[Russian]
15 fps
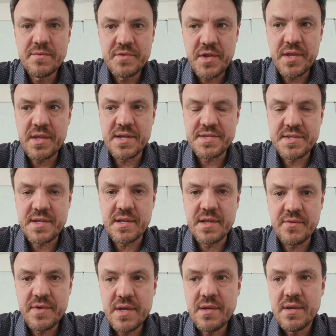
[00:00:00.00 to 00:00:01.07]
В 13
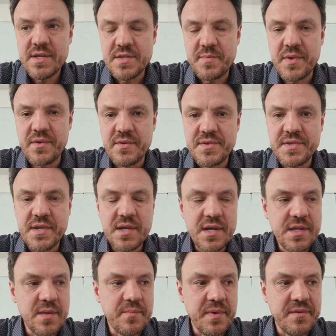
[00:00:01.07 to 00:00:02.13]
главе с 1
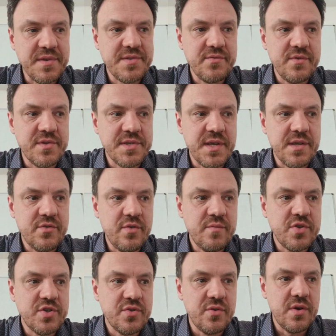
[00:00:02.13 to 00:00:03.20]
стиха там повествуется о
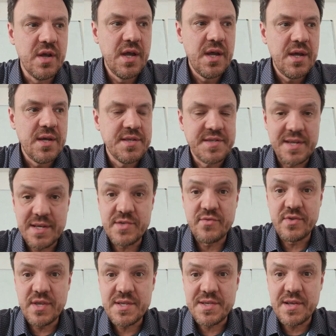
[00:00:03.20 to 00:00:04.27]
том, что
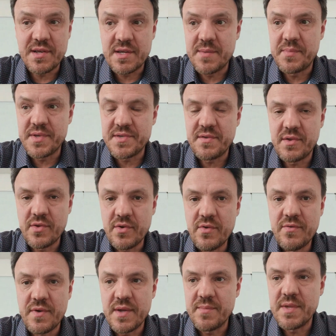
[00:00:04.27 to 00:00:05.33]
сразу несколько
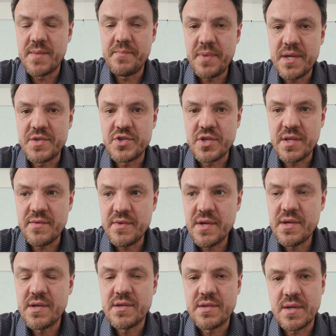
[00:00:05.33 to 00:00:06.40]
пресвитеров, а именно 5
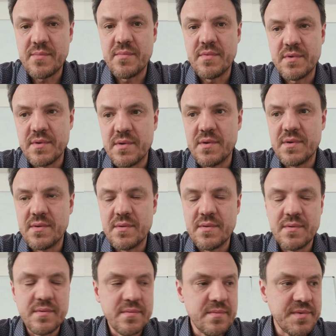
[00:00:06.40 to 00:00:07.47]
человек, там э,
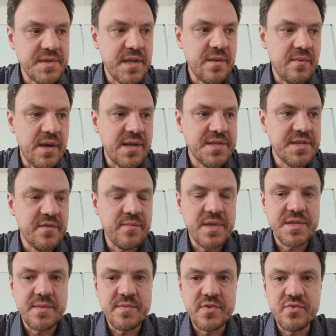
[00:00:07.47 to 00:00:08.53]
занимались
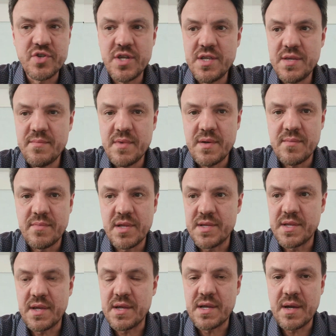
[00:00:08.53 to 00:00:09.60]
совместным служением, была
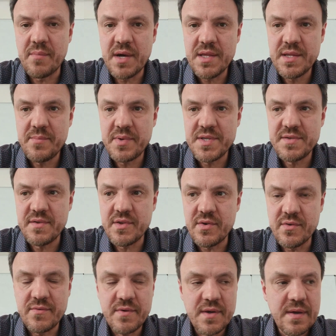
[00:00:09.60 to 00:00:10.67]
такая команда
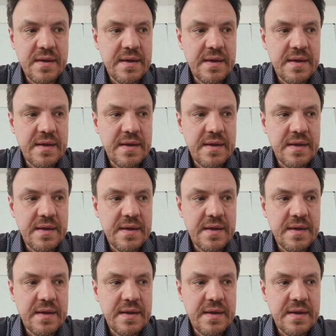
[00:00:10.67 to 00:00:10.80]
пресвитеров.